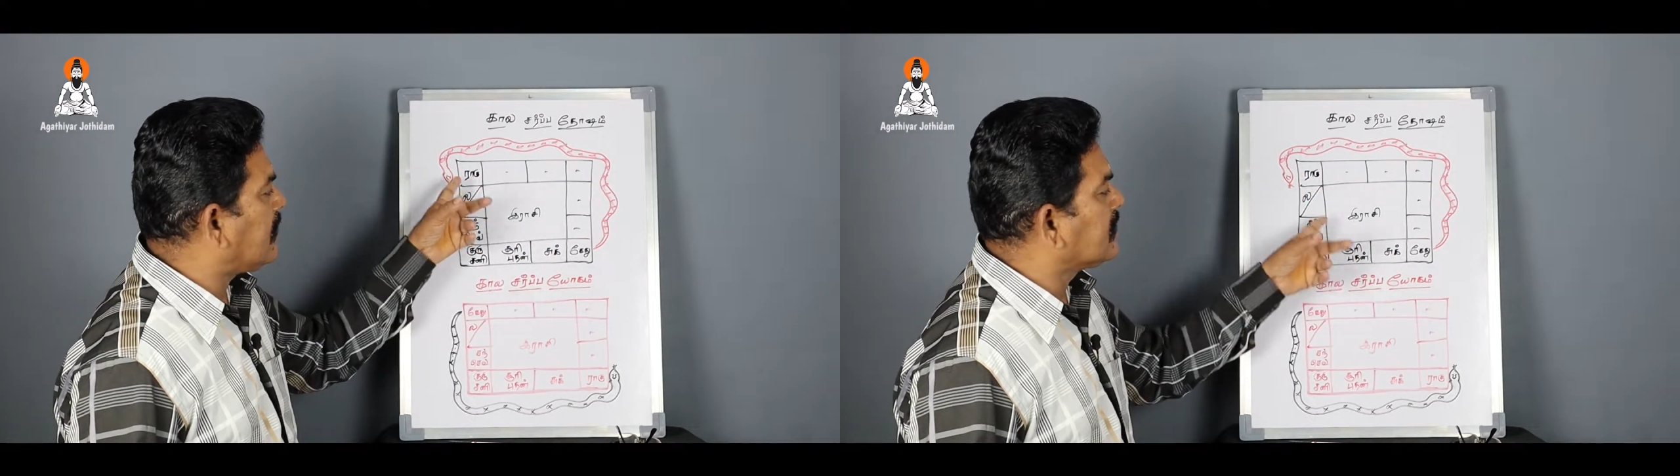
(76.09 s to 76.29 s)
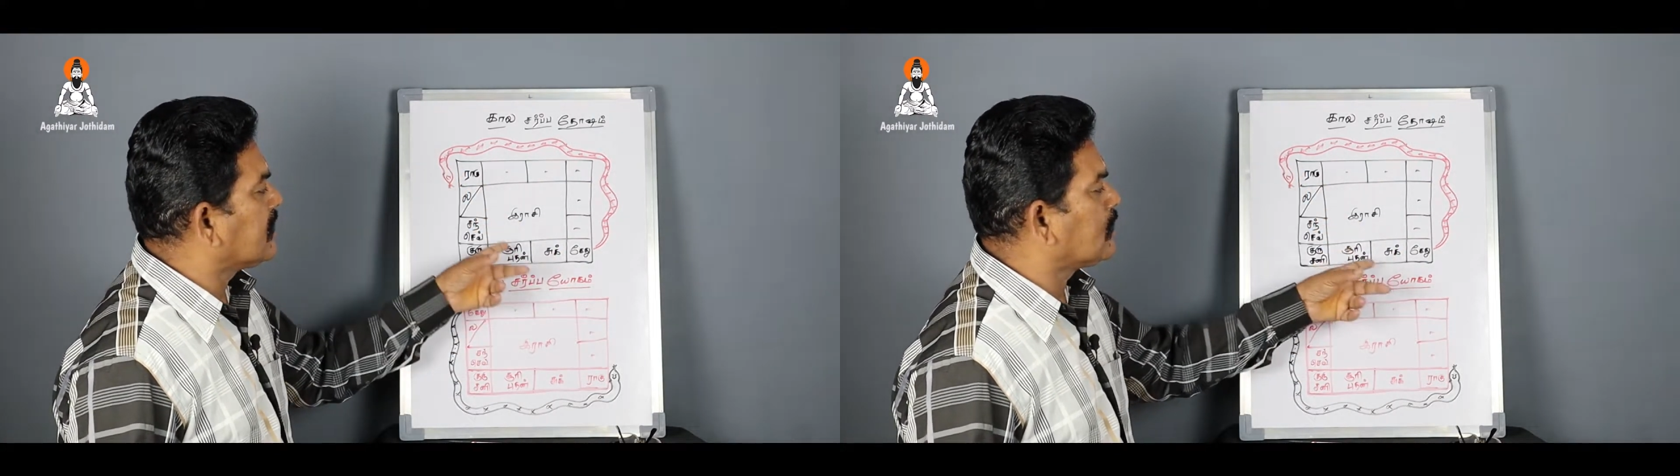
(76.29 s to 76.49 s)

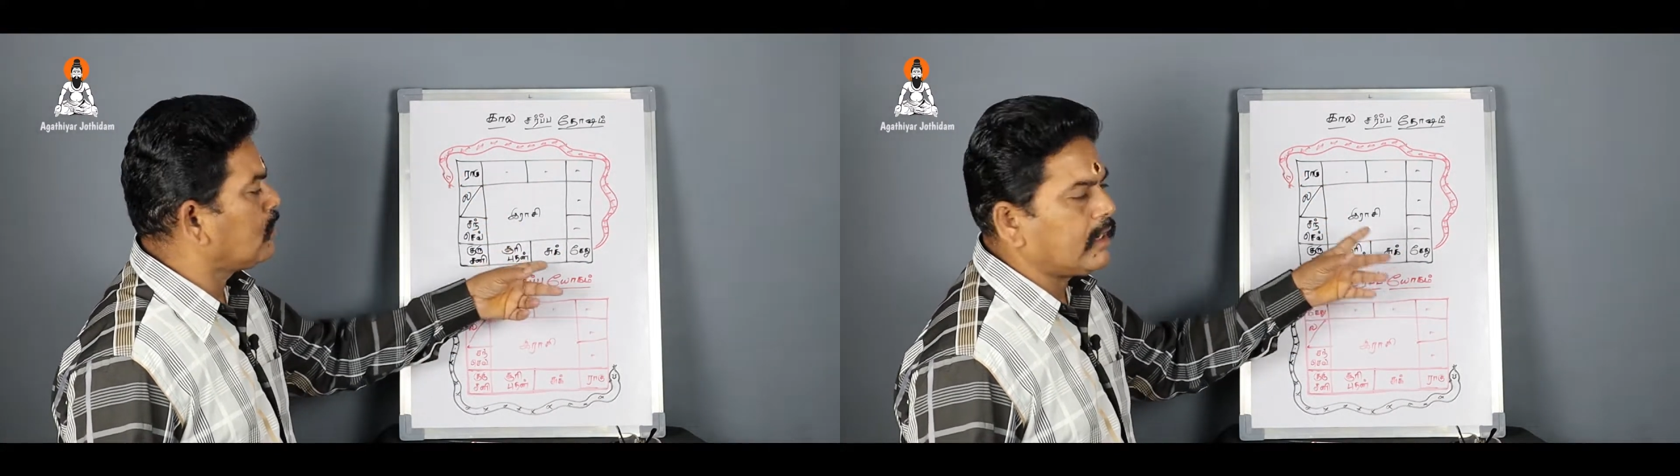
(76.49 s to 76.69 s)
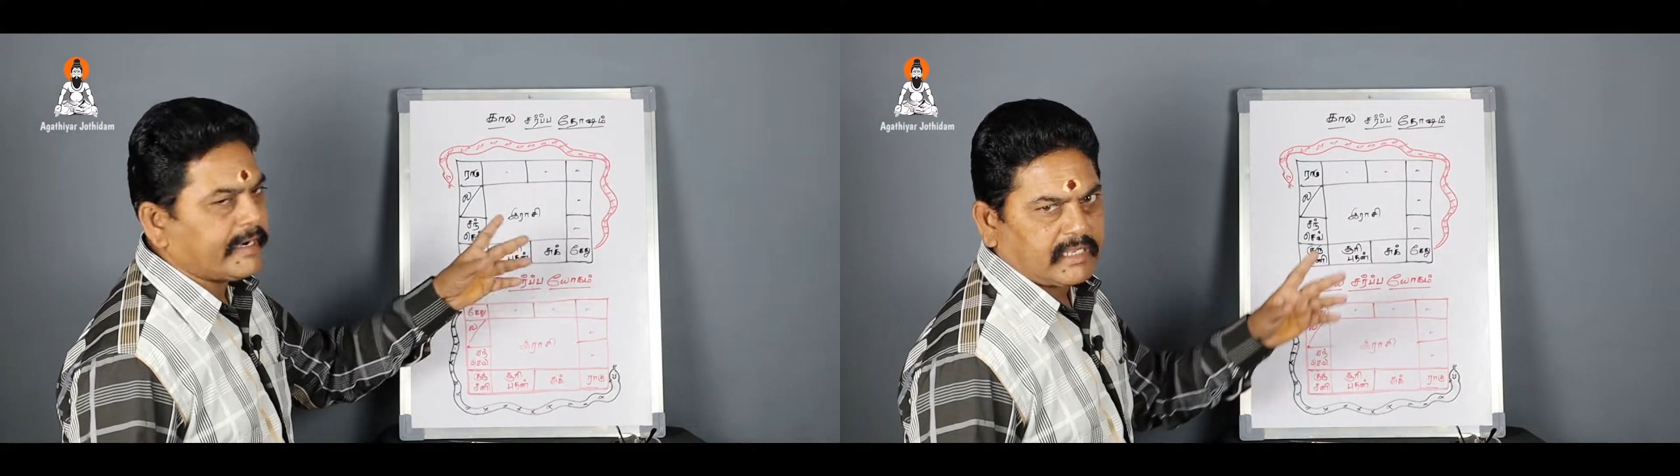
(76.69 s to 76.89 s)
ராகு
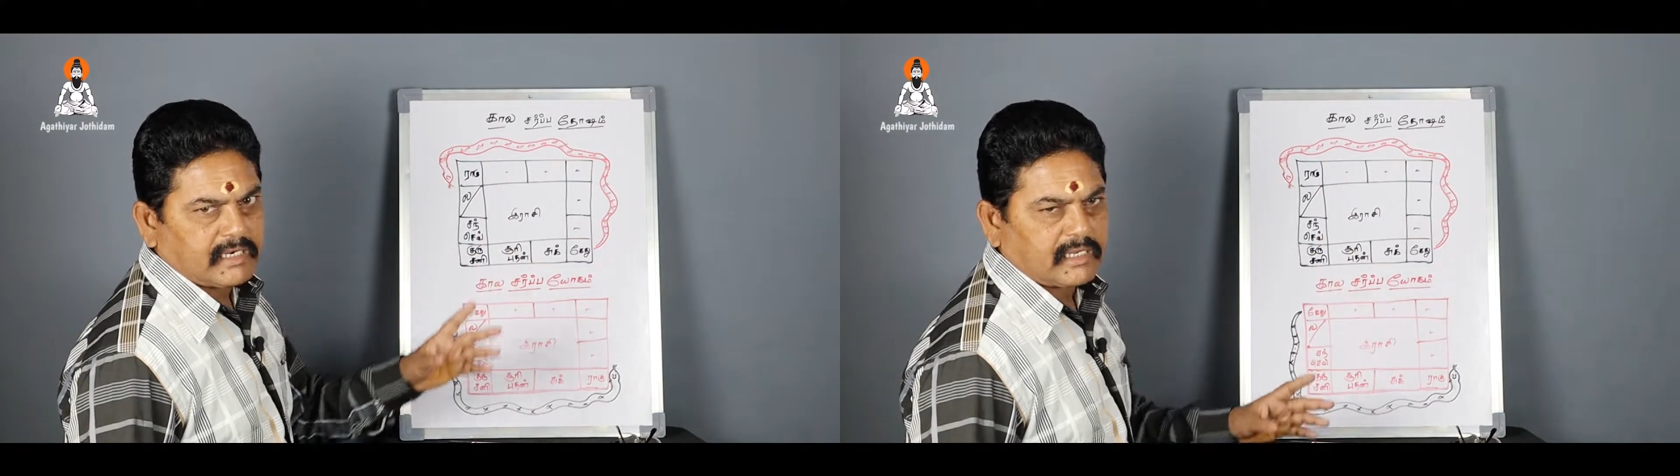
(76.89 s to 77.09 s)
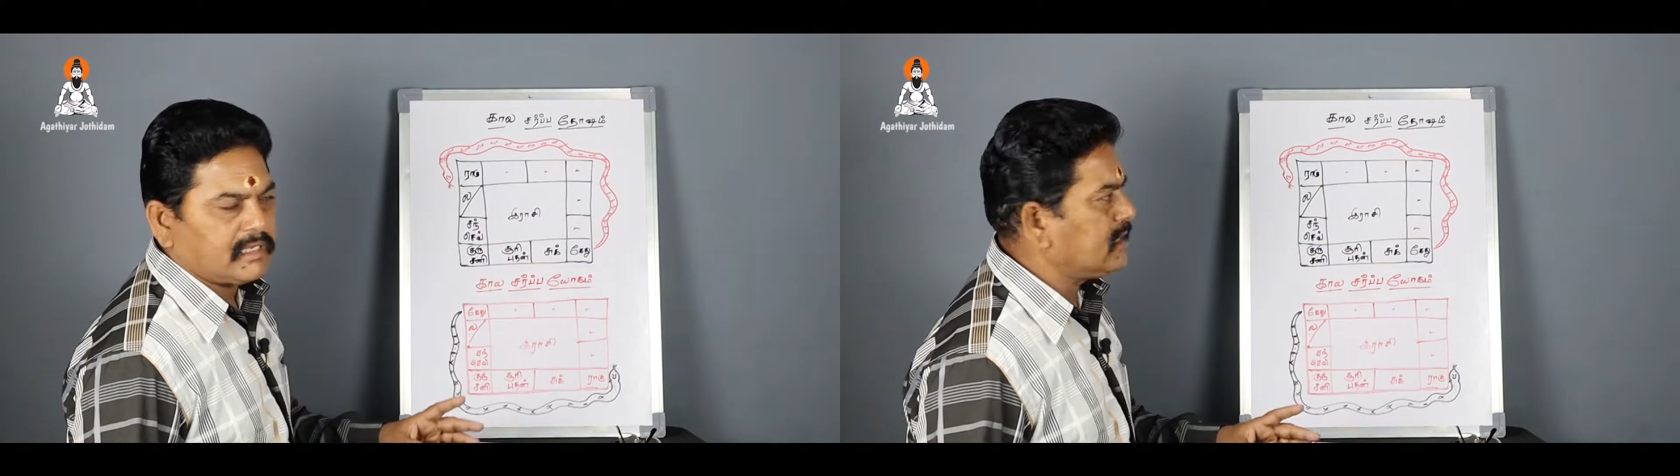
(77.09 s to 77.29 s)
கேதுக்குள்
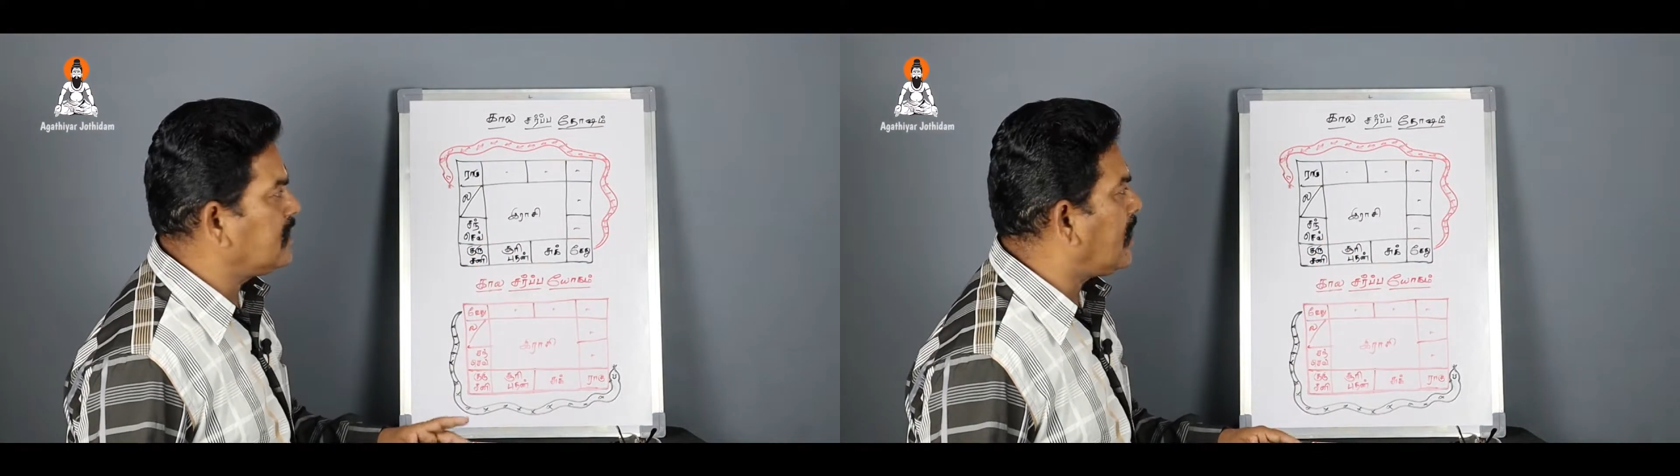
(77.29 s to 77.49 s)
உள்ளடங்கியிருக்கு